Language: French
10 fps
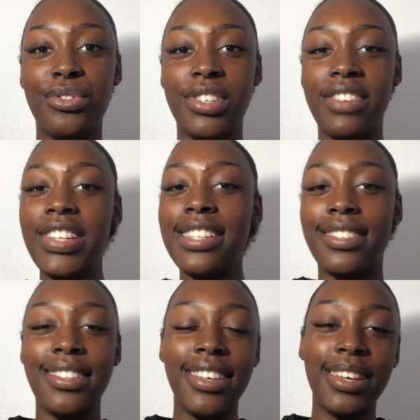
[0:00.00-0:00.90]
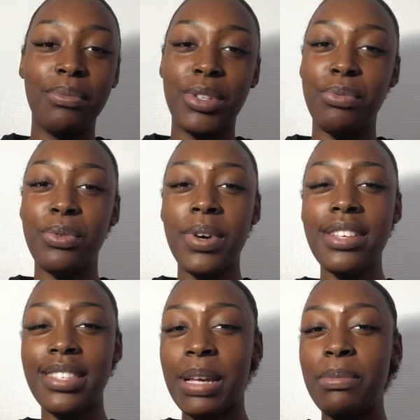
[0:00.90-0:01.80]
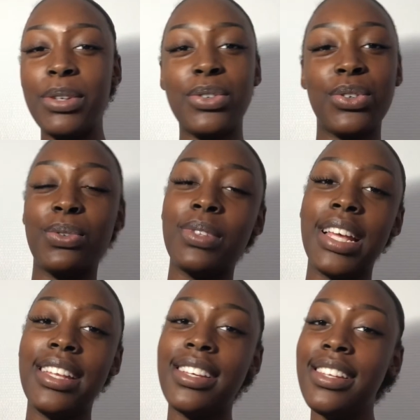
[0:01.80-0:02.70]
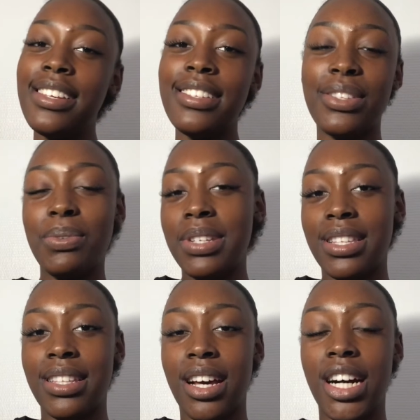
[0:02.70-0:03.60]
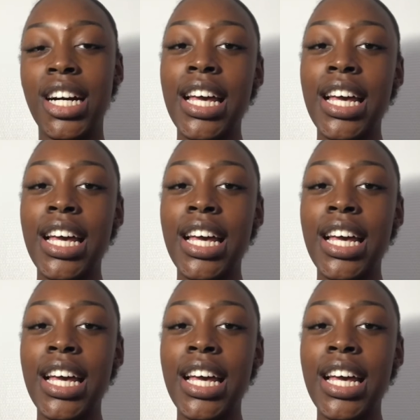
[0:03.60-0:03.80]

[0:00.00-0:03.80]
j'avais des idées un petit peu ouais, ce serait bien que je retourne à l'église et tout, etc.